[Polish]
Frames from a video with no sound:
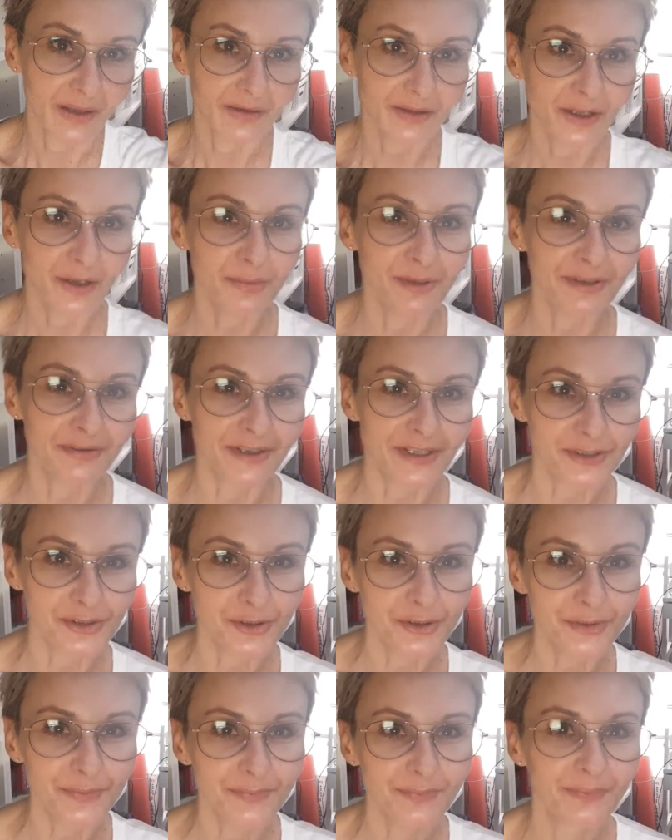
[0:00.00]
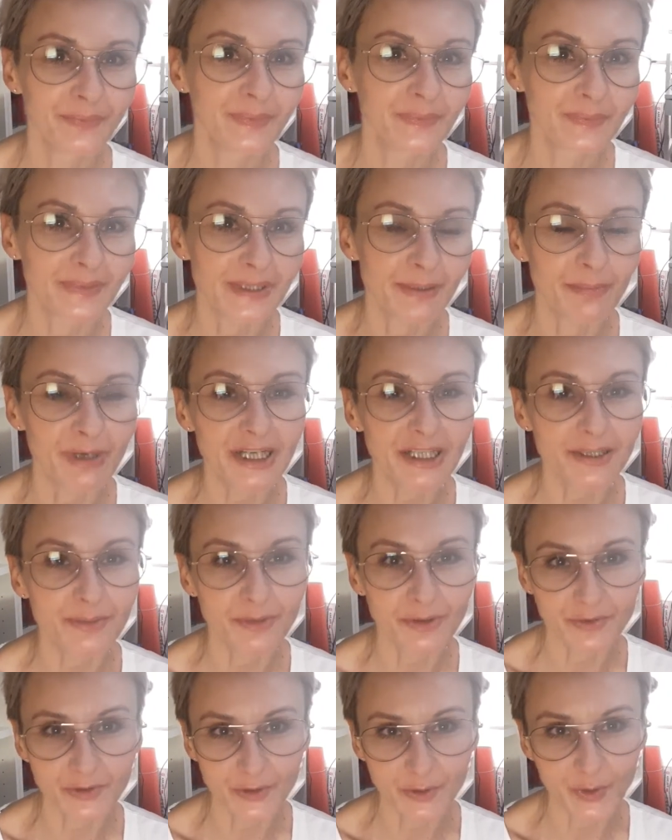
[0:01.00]
Dobry wieczór. Zapraszam
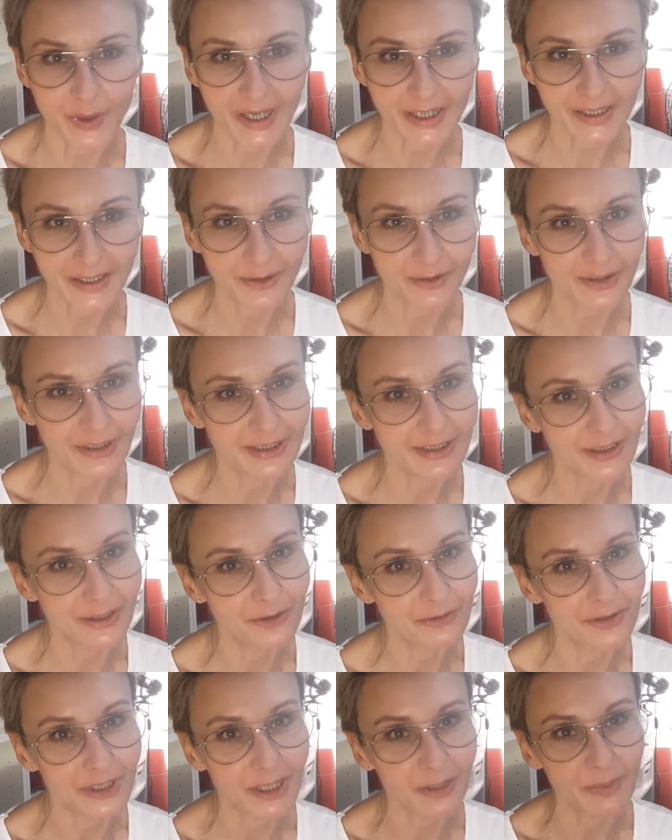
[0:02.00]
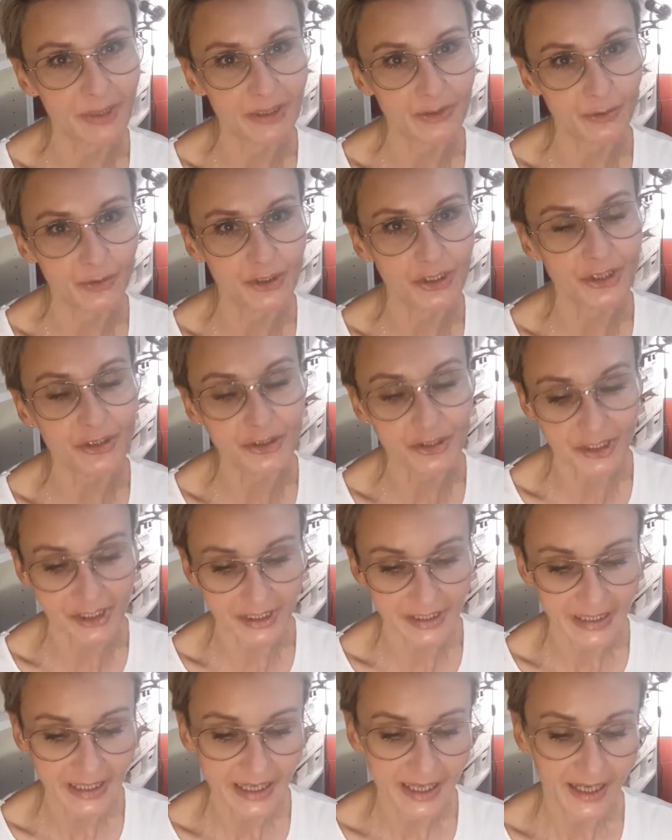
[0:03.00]
do wysłuchania kolejnego fragmentu
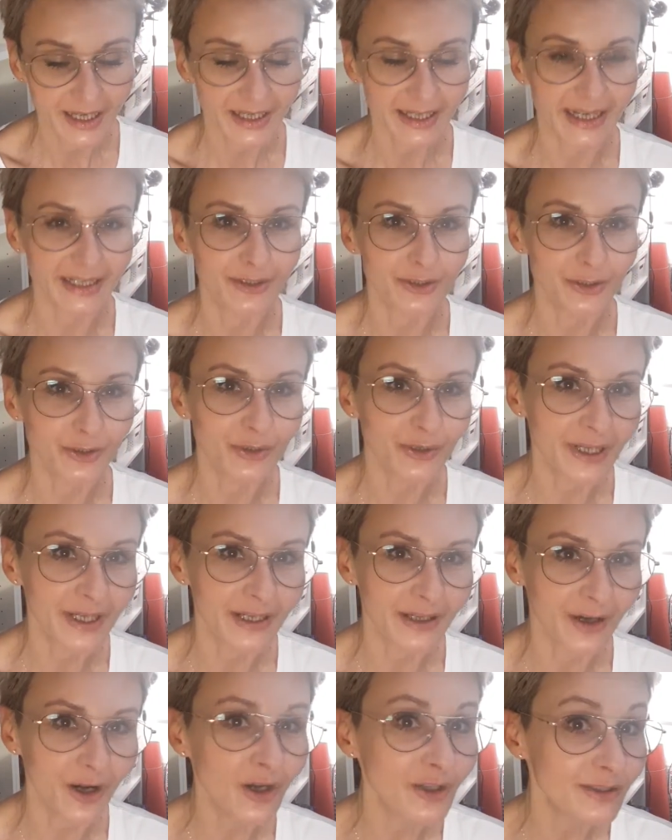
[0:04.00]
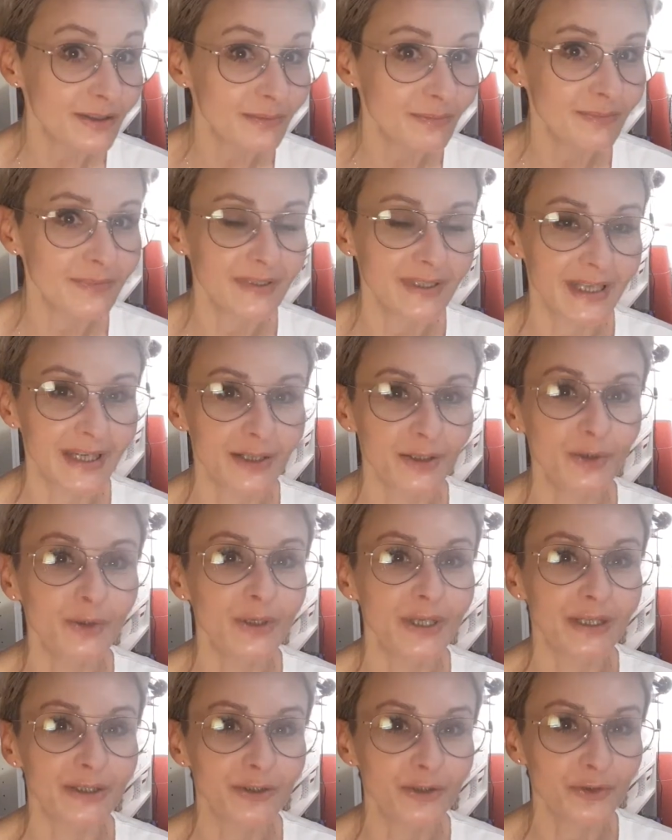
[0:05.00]
książki Rany Julek o tym, jak
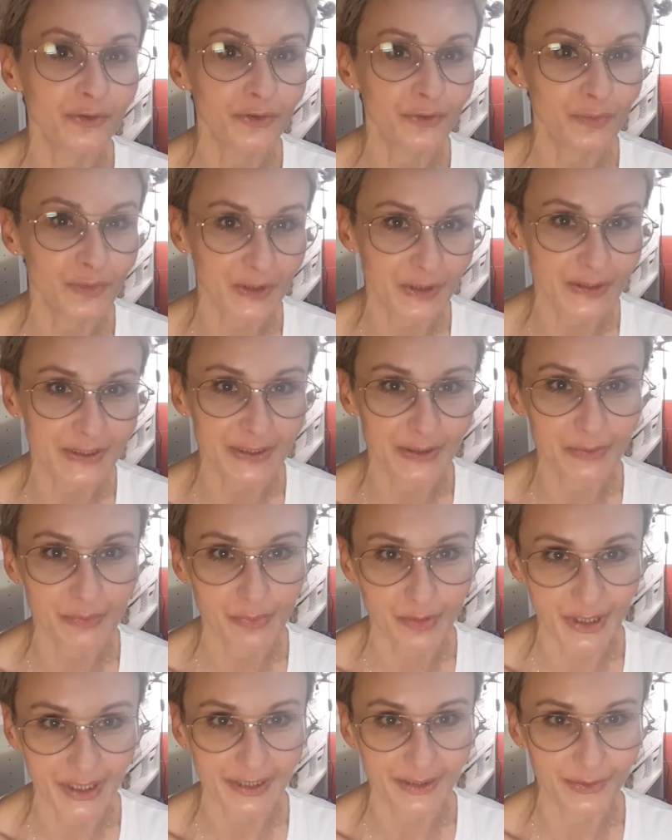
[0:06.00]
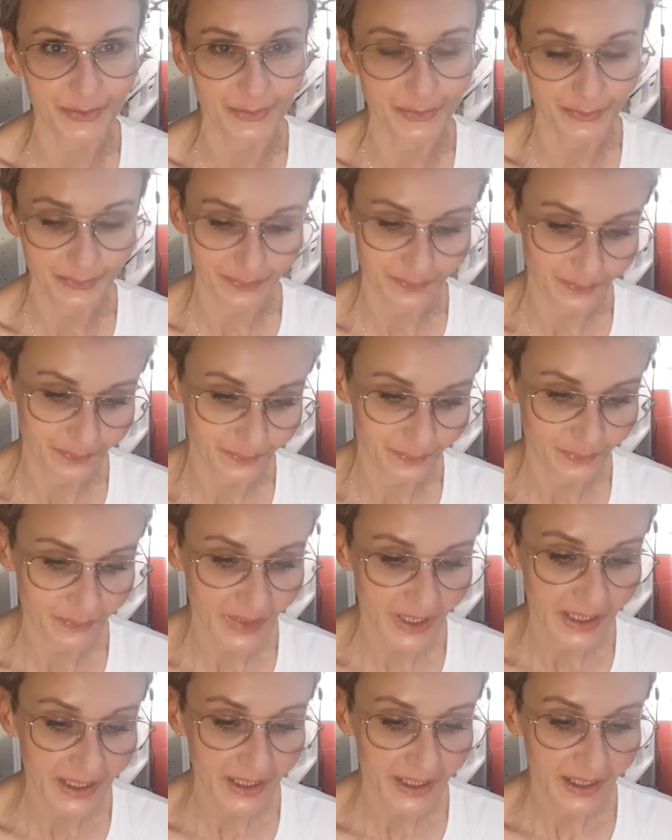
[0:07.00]
Julian Tuwim został poetą.
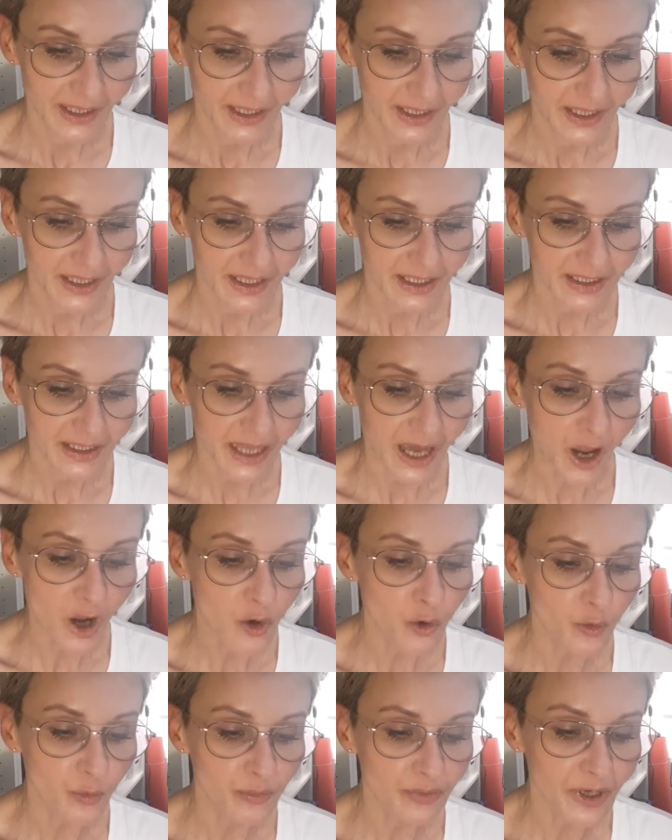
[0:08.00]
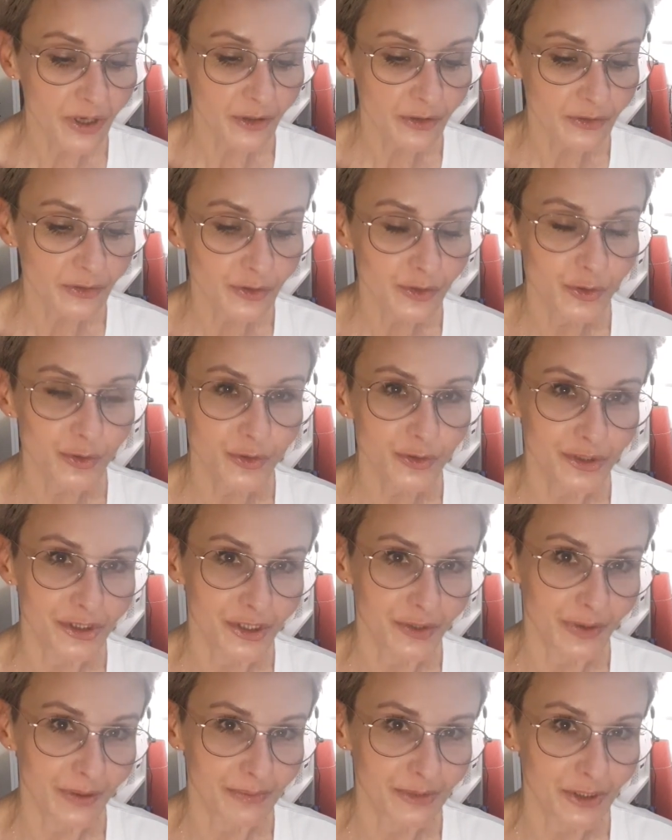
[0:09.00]
Na ogół biorąc,
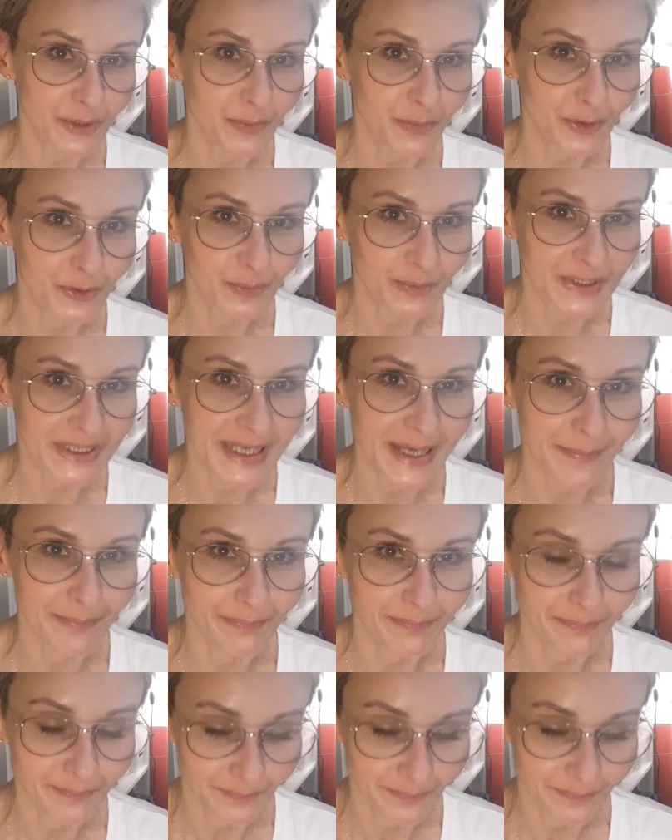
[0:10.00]
uczyłem się pod psem.